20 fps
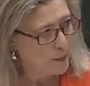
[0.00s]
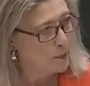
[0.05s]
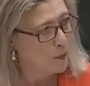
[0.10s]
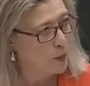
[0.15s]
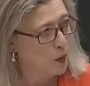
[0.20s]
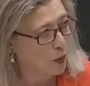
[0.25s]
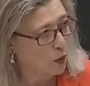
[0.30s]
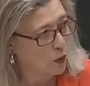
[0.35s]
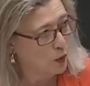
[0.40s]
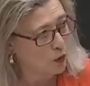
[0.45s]

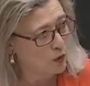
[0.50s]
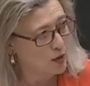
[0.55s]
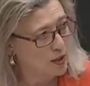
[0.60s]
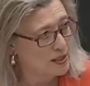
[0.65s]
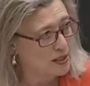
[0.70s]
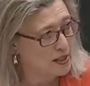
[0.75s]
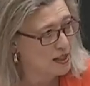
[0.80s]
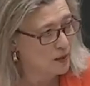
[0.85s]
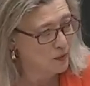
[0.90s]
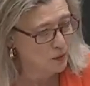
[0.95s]
borró
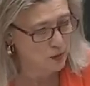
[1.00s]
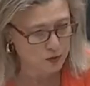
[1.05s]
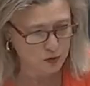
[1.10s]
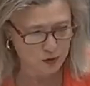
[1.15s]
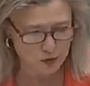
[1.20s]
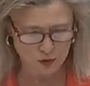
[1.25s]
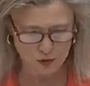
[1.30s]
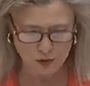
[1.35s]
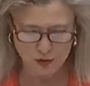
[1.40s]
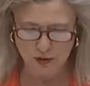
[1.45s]
y se llevó
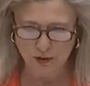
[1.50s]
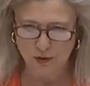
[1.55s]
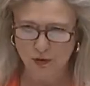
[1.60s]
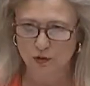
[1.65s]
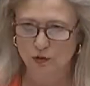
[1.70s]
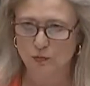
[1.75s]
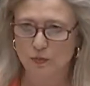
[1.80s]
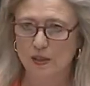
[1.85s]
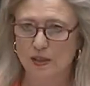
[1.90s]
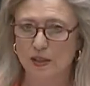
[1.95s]
esos
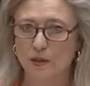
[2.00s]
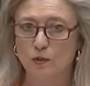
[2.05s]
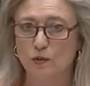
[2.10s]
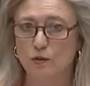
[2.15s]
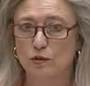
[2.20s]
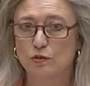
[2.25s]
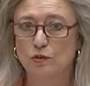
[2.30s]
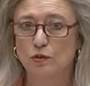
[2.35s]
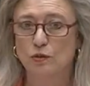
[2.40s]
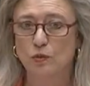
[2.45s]
200.000
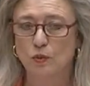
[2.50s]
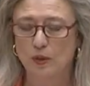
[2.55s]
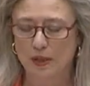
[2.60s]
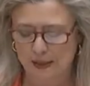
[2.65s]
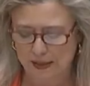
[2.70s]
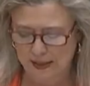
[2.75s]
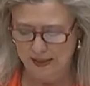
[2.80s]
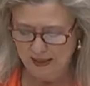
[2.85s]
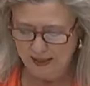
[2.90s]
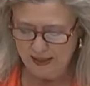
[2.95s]
euros, con lo
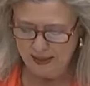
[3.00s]
cual